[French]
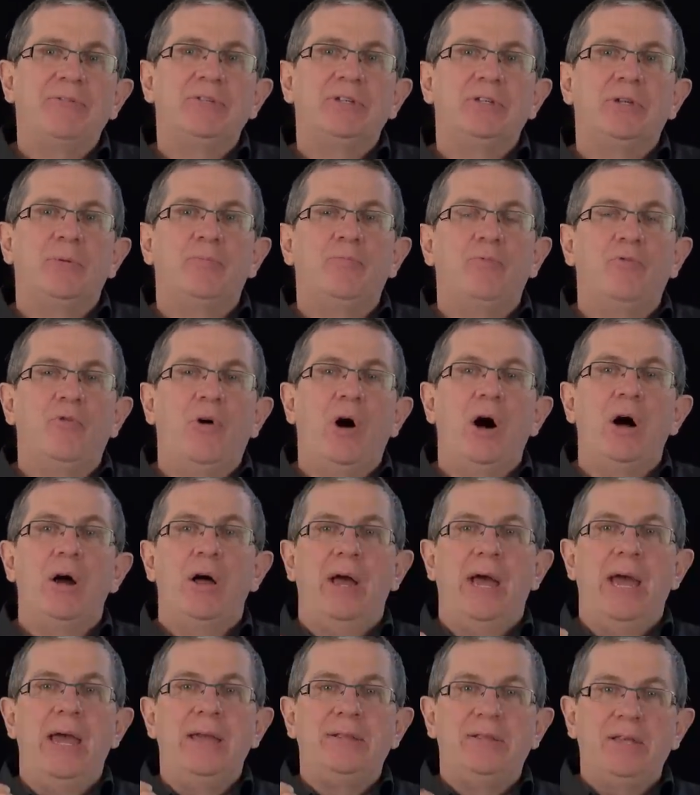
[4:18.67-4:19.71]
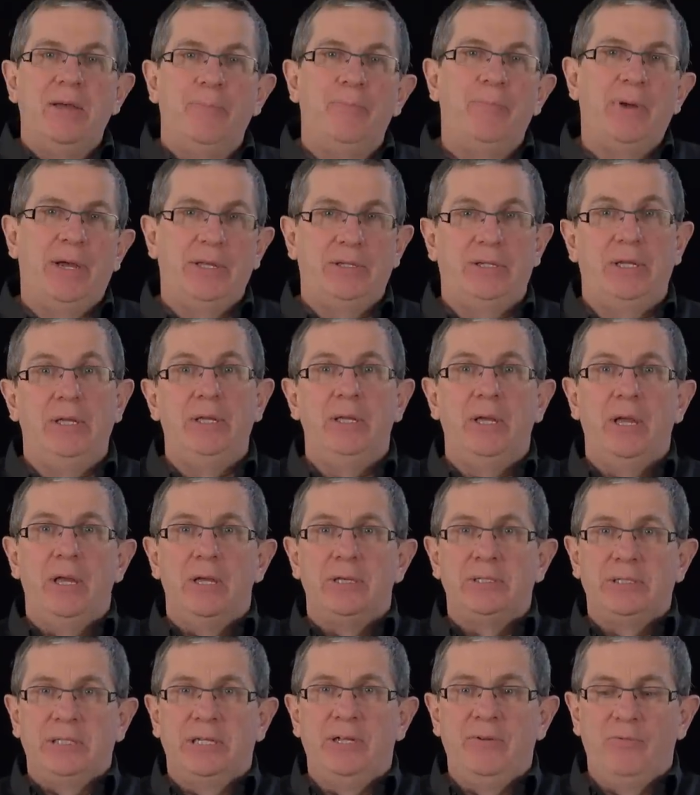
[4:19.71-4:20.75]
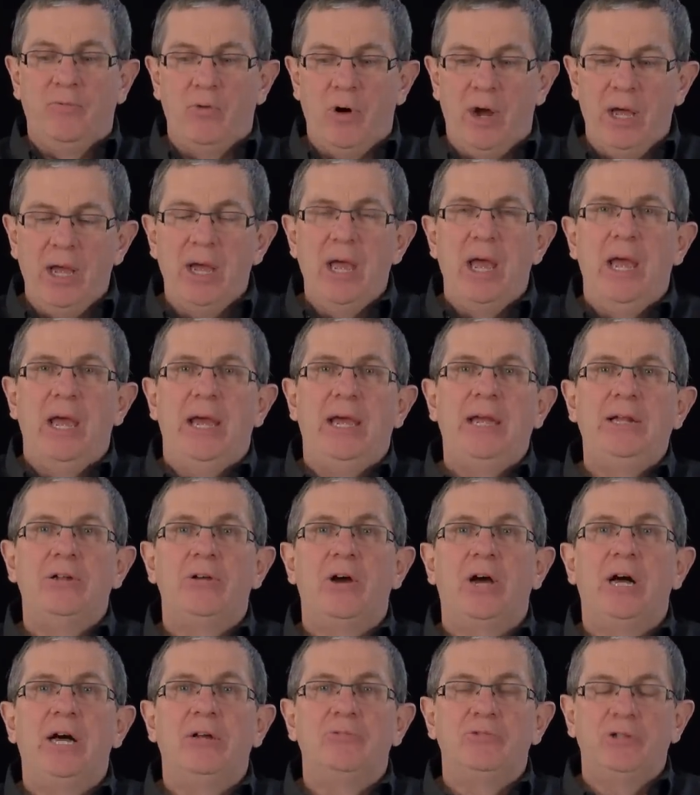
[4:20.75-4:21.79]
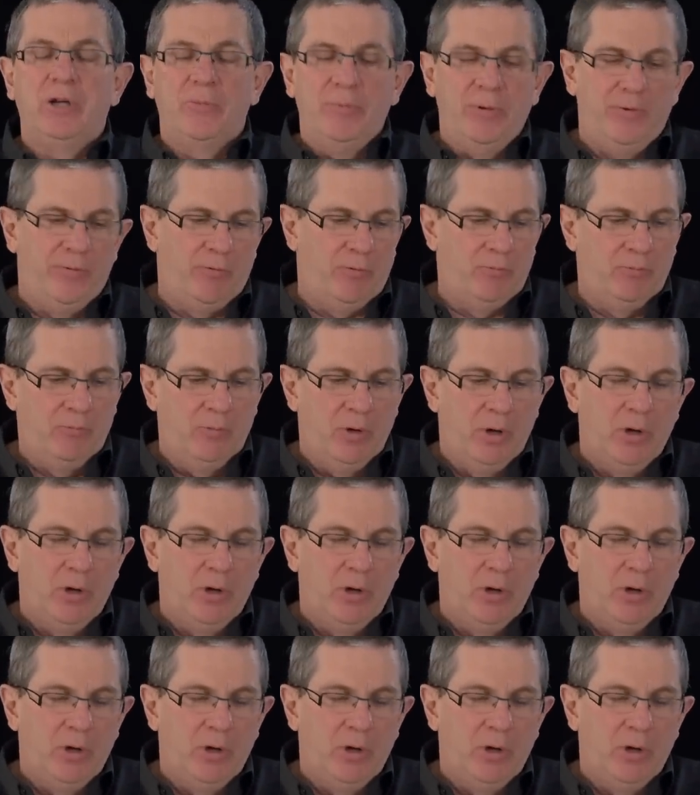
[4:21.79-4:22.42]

c'est de pouvoir interpréter ce qu'il voit et le rendre comme il faut.